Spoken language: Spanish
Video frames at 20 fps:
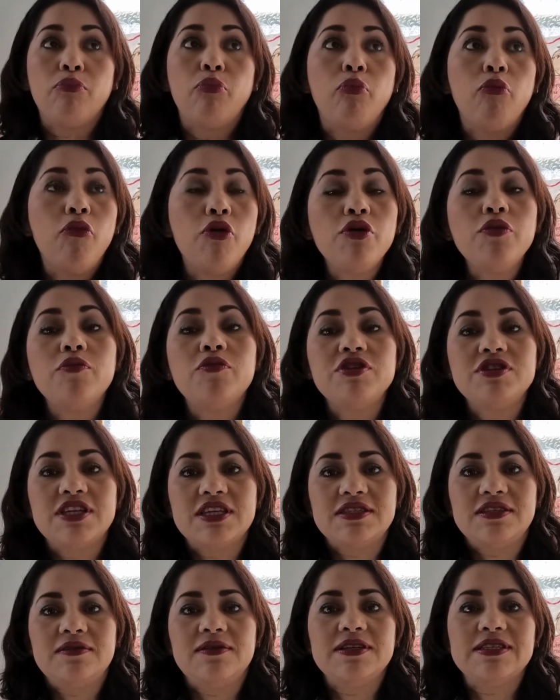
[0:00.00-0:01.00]
muy muy
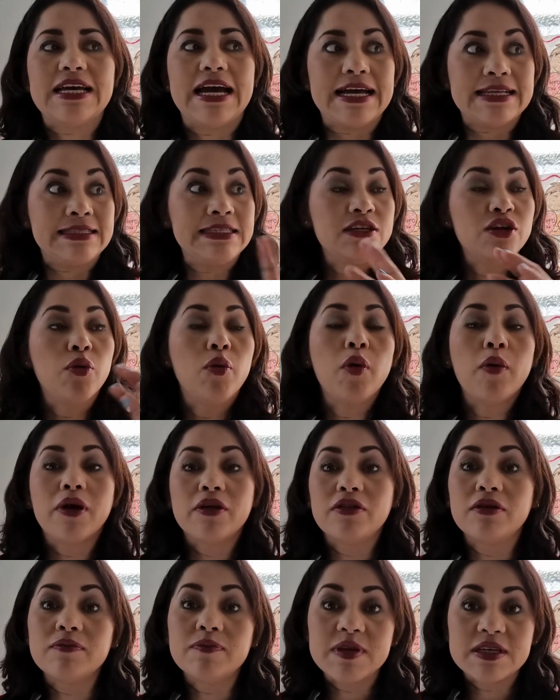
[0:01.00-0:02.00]
sensibles, así como
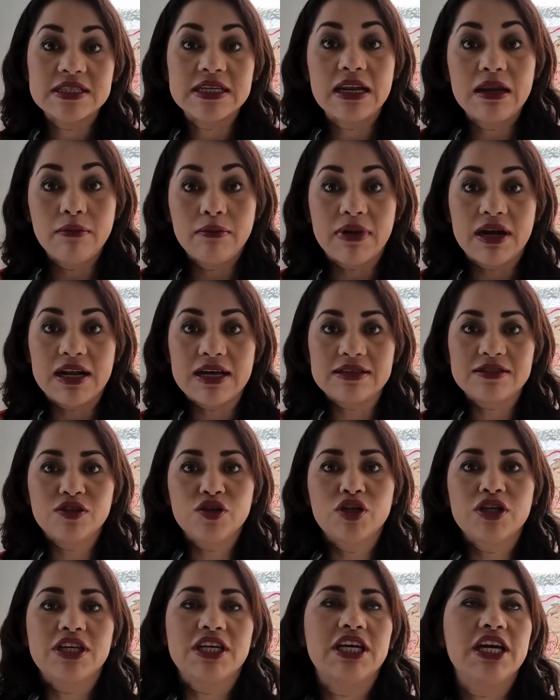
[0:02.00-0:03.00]
cuando empieza el
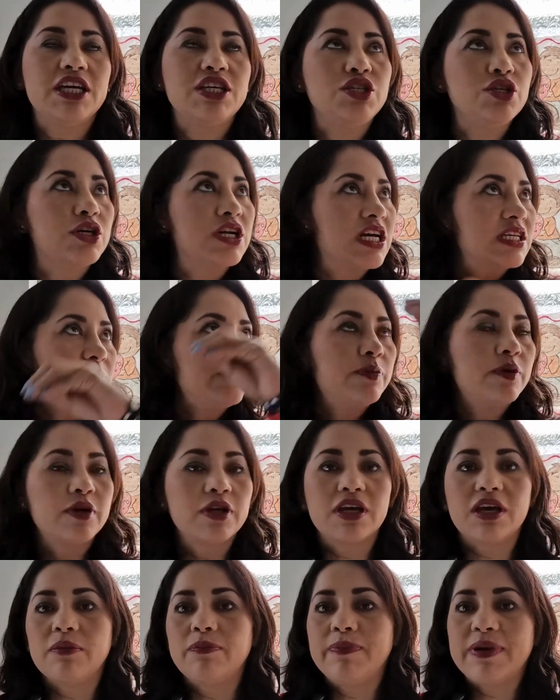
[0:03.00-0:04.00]
embarazo, que lloras
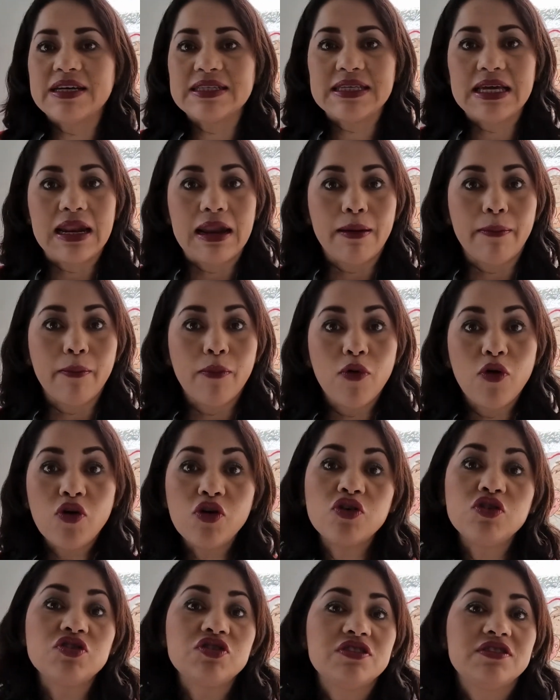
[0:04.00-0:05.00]
porque pasa la
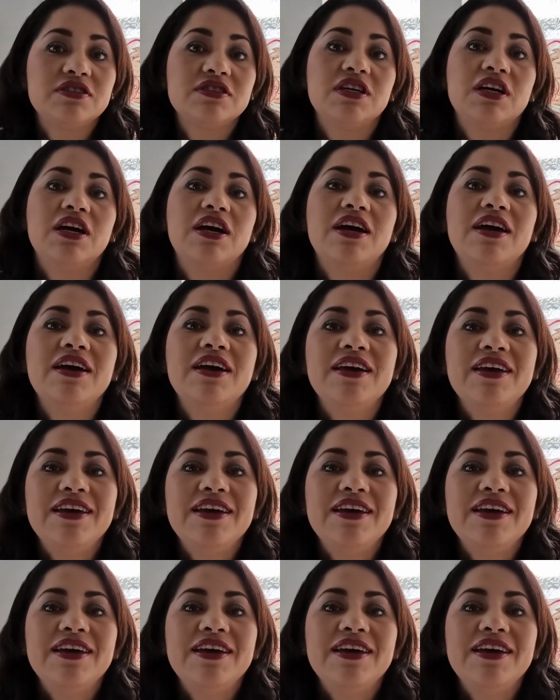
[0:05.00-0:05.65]
mosca,